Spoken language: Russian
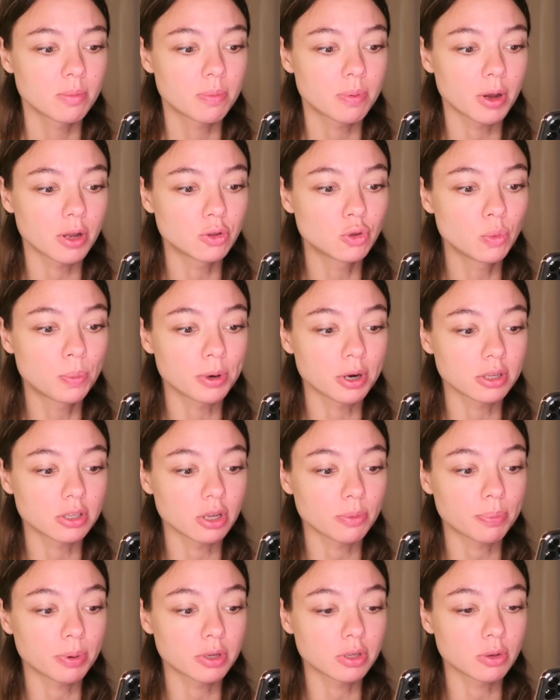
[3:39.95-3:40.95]
пойду про,
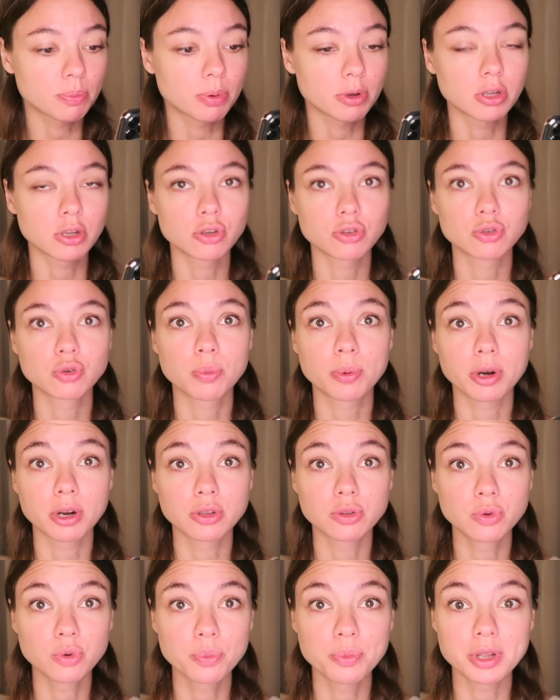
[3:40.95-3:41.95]
по, по ножу
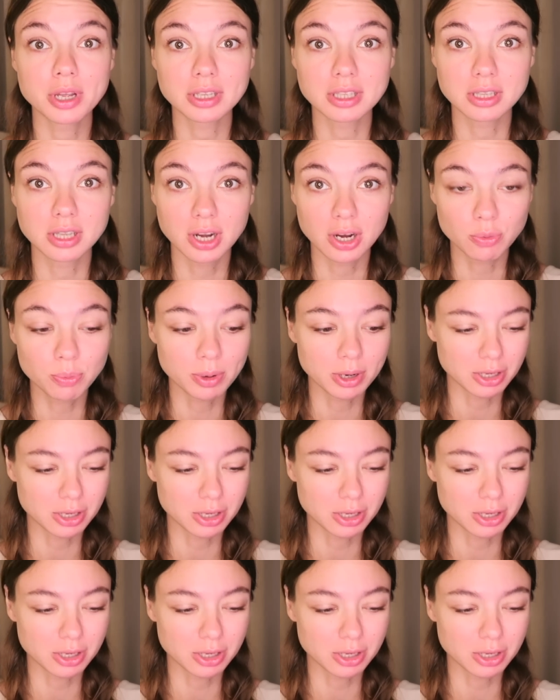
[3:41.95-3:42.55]
пройду, меня треб,